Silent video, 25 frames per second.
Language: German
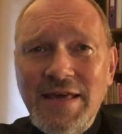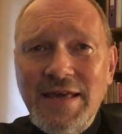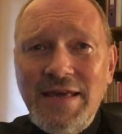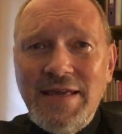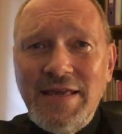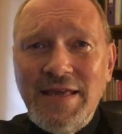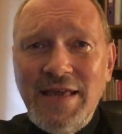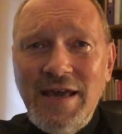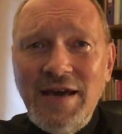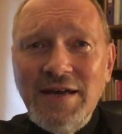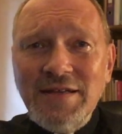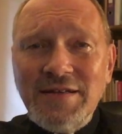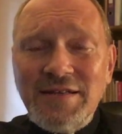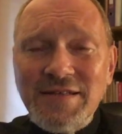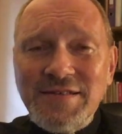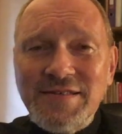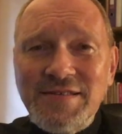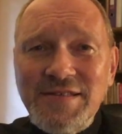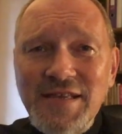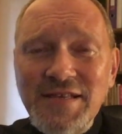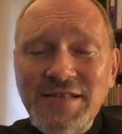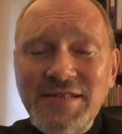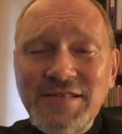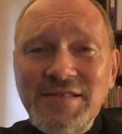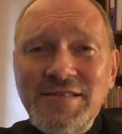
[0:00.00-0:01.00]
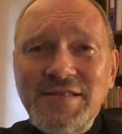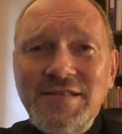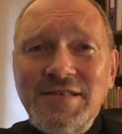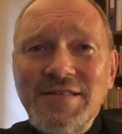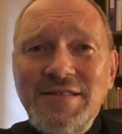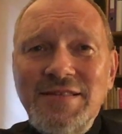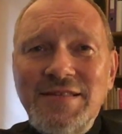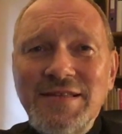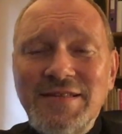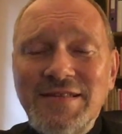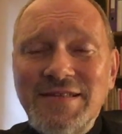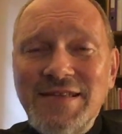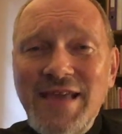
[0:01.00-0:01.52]
ja, das ist
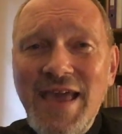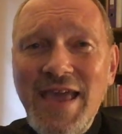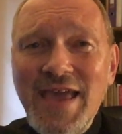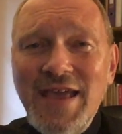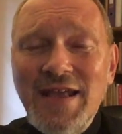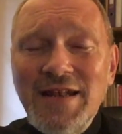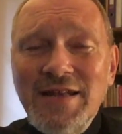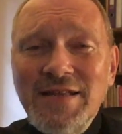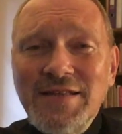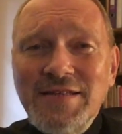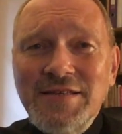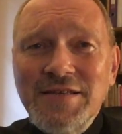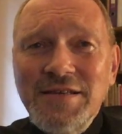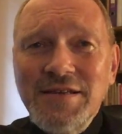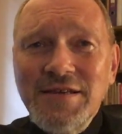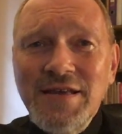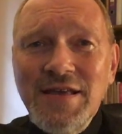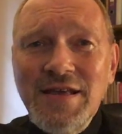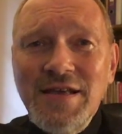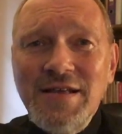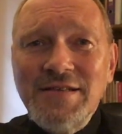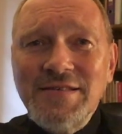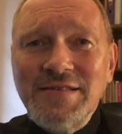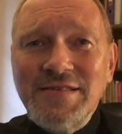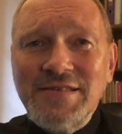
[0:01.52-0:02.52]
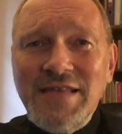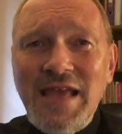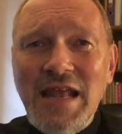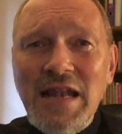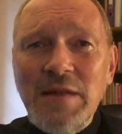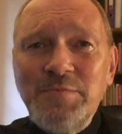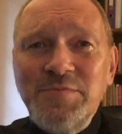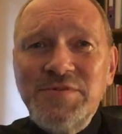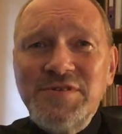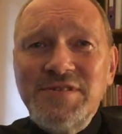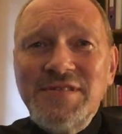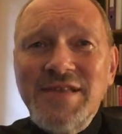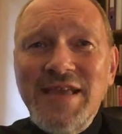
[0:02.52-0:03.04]
die tägliche
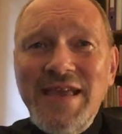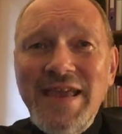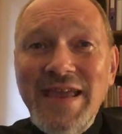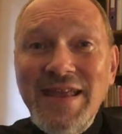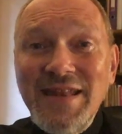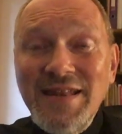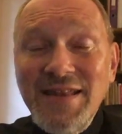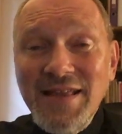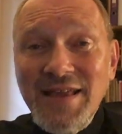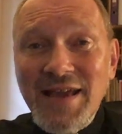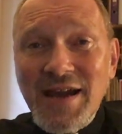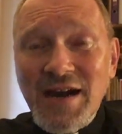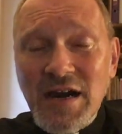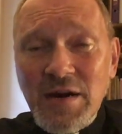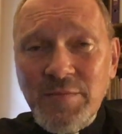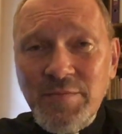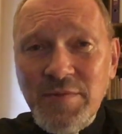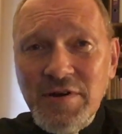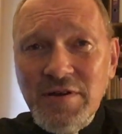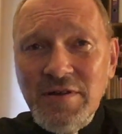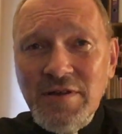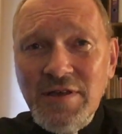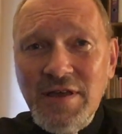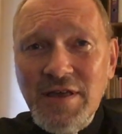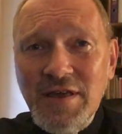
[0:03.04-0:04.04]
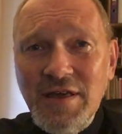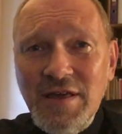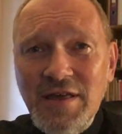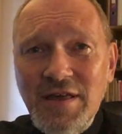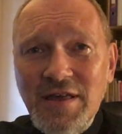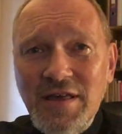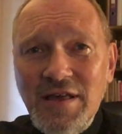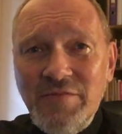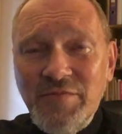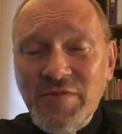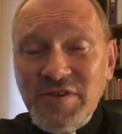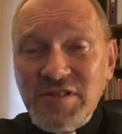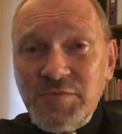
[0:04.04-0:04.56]
Selbsthingabe.
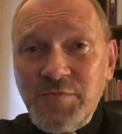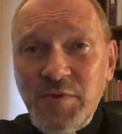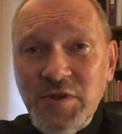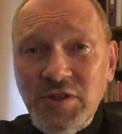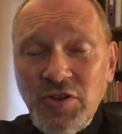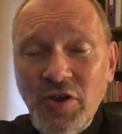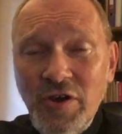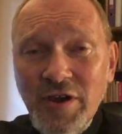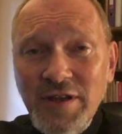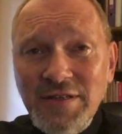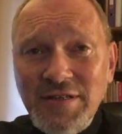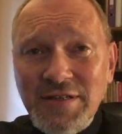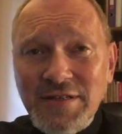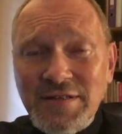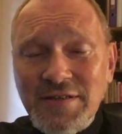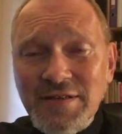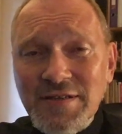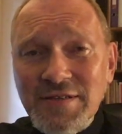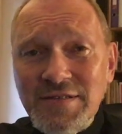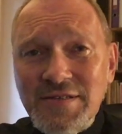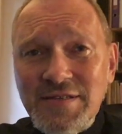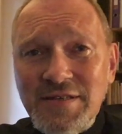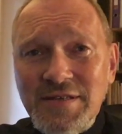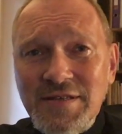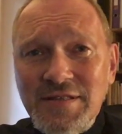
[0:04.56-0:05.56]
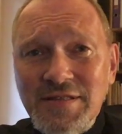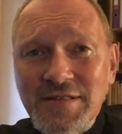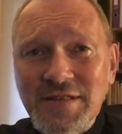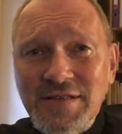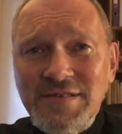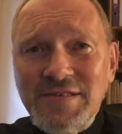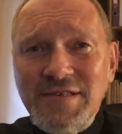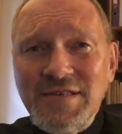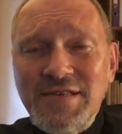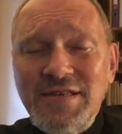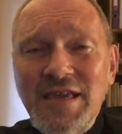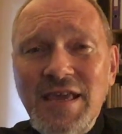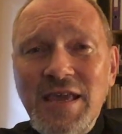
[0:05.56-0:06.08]
Was bedeutet das?
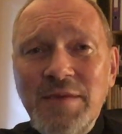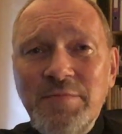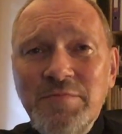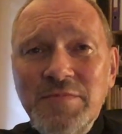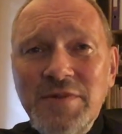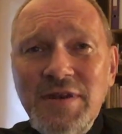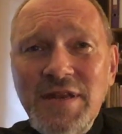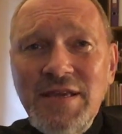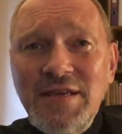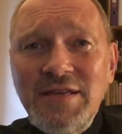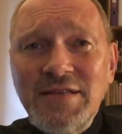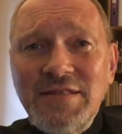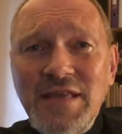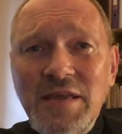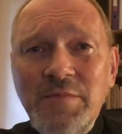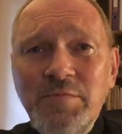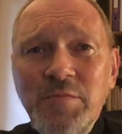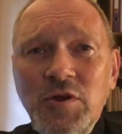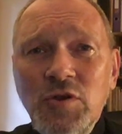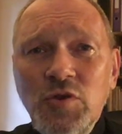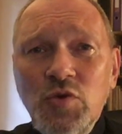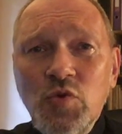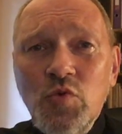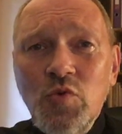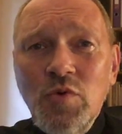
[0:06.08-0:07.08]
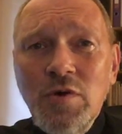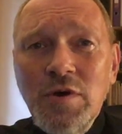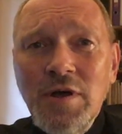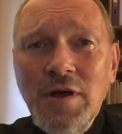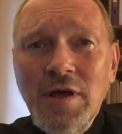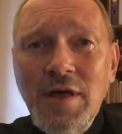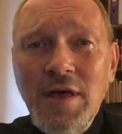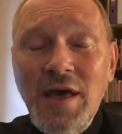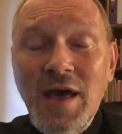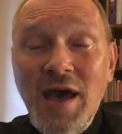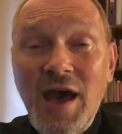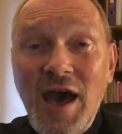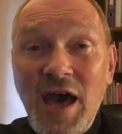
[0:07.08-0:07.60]
dass ich eben nicht immer nur
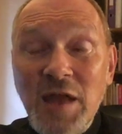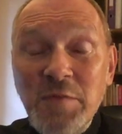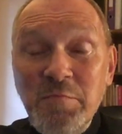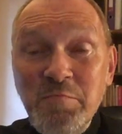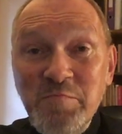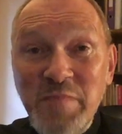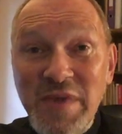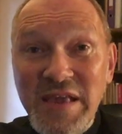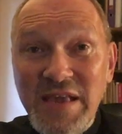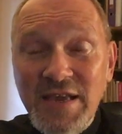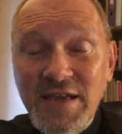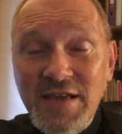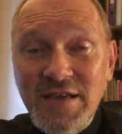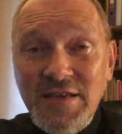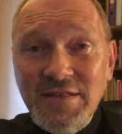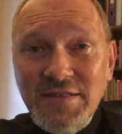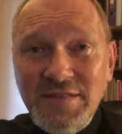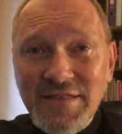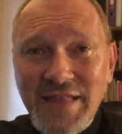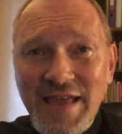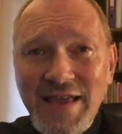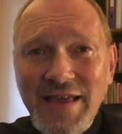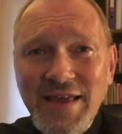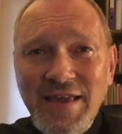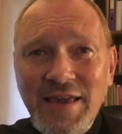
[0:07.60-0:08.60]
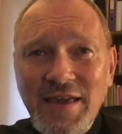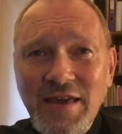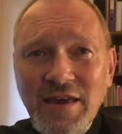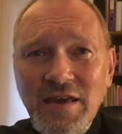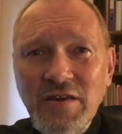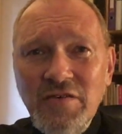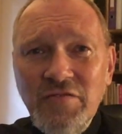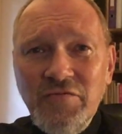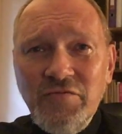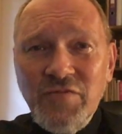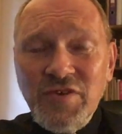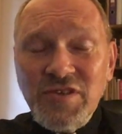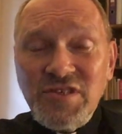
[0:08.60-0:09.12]
an mich
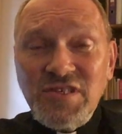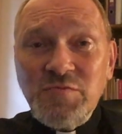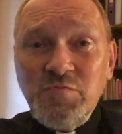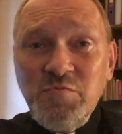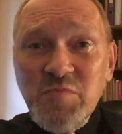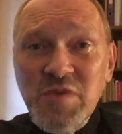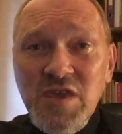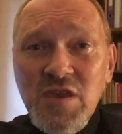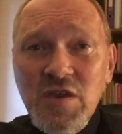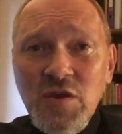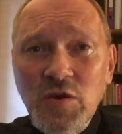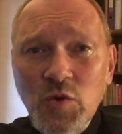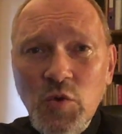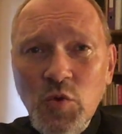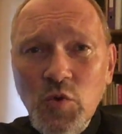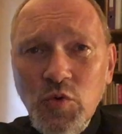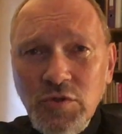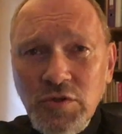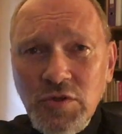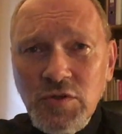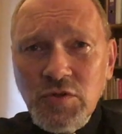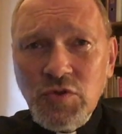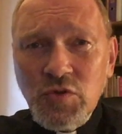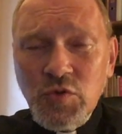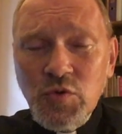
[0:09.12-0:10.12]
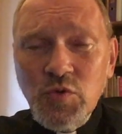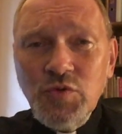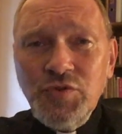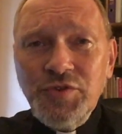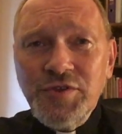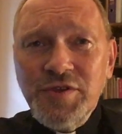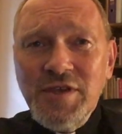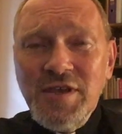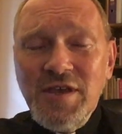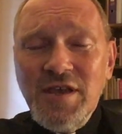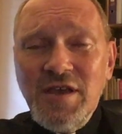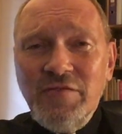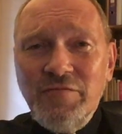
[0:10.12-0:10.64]
denke, was mir gut tut,
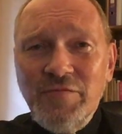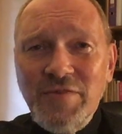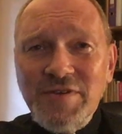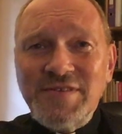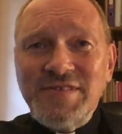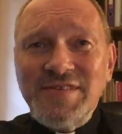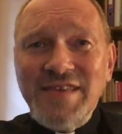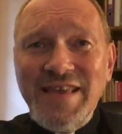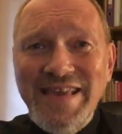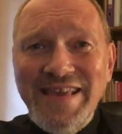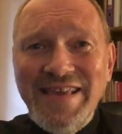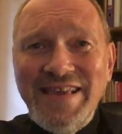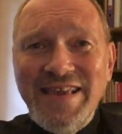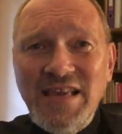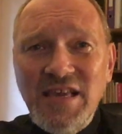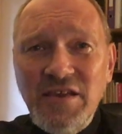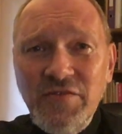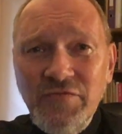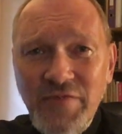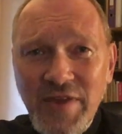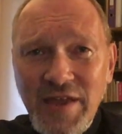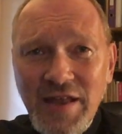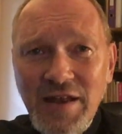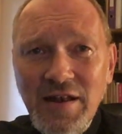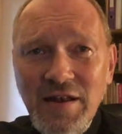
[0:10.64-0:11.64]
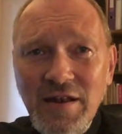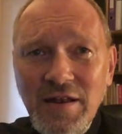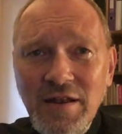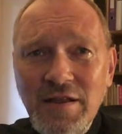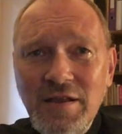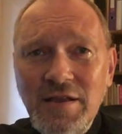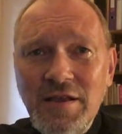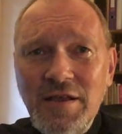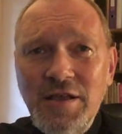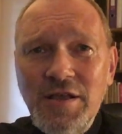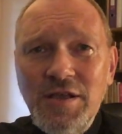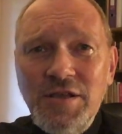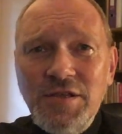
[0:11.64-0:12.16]
was ich will,
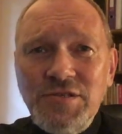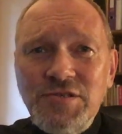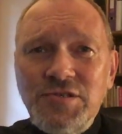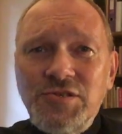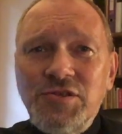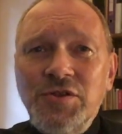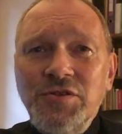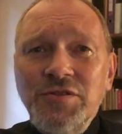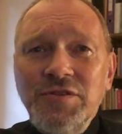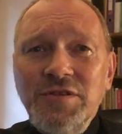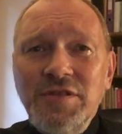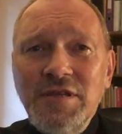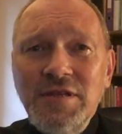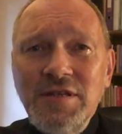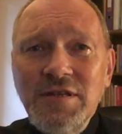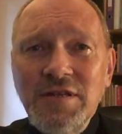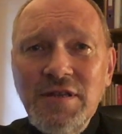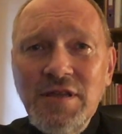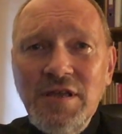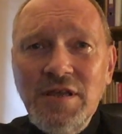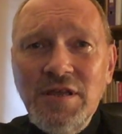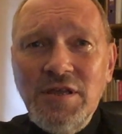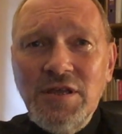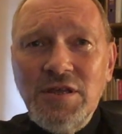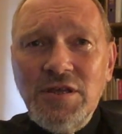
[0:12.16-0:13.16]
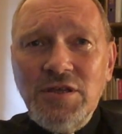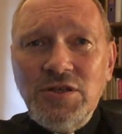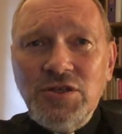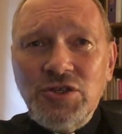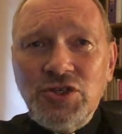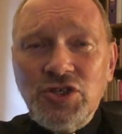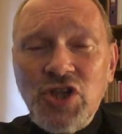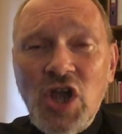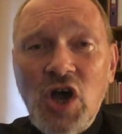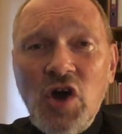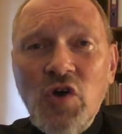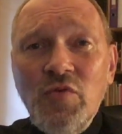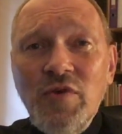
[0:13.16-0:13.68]
sondern
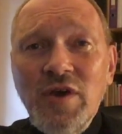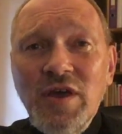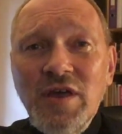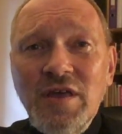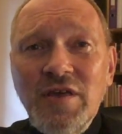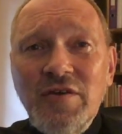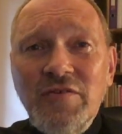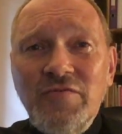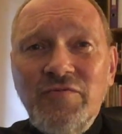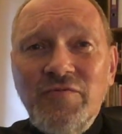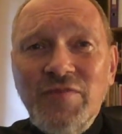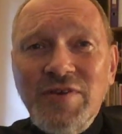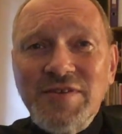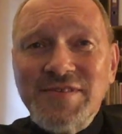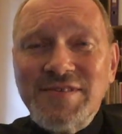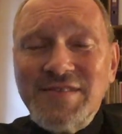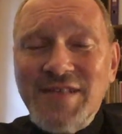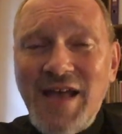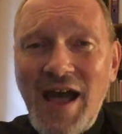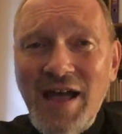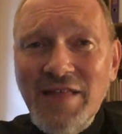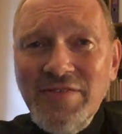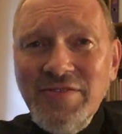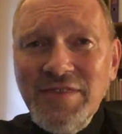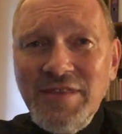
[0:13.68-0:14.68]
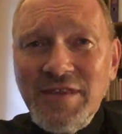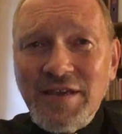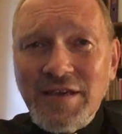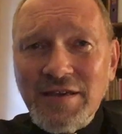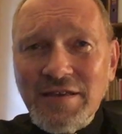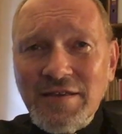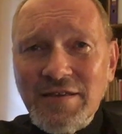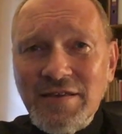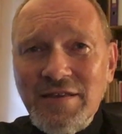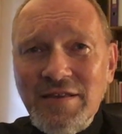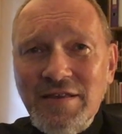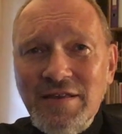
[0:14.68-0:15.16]
schaue, was der andere